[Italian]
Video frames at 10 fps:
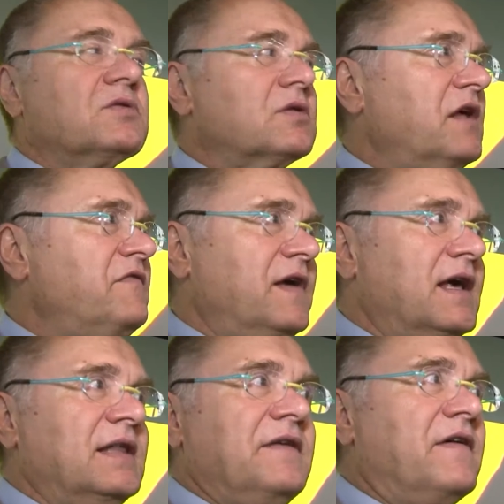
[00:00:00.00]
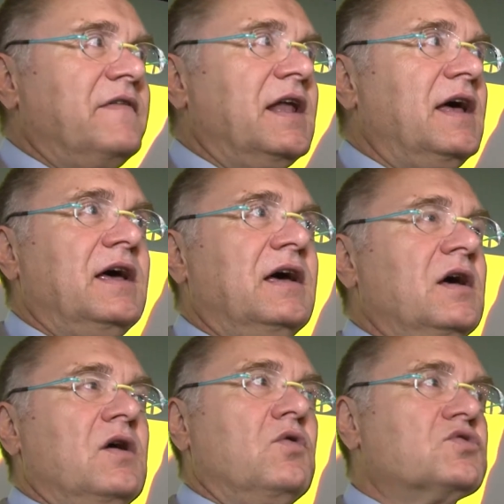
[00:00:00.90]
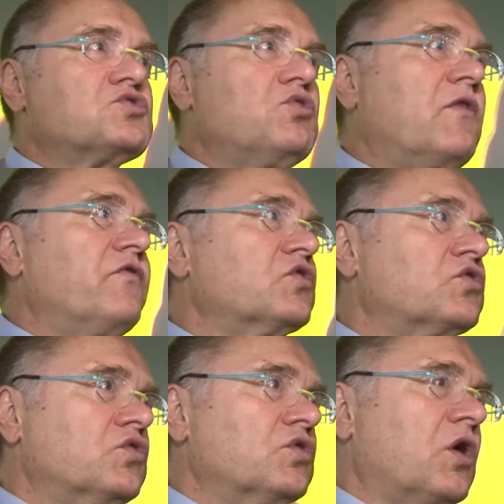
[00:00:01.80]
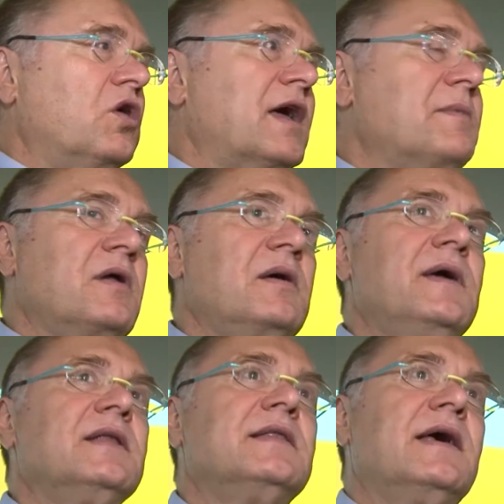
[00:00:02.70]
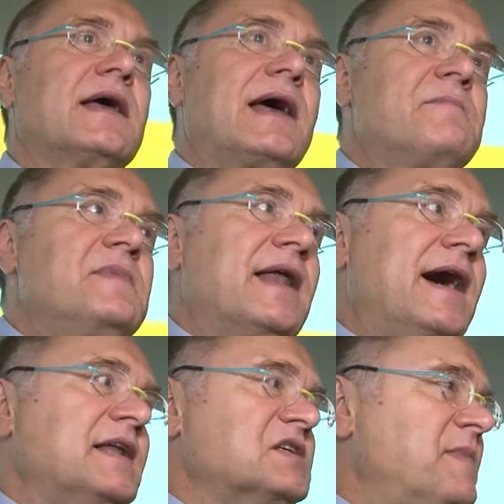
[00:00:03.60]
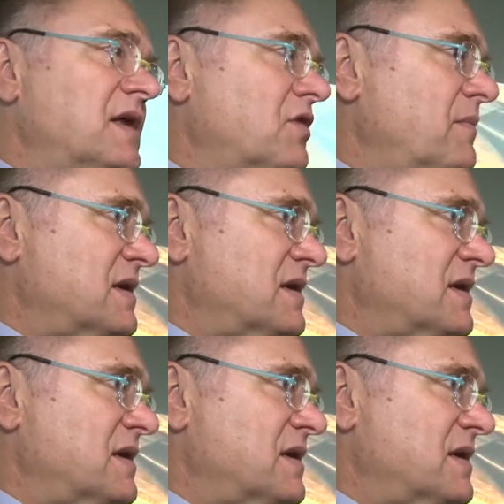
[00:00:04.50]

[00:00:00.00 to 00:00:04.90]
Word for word: tutte le fiere deve avere un suo futuro che probabilmente cambierà rispetto al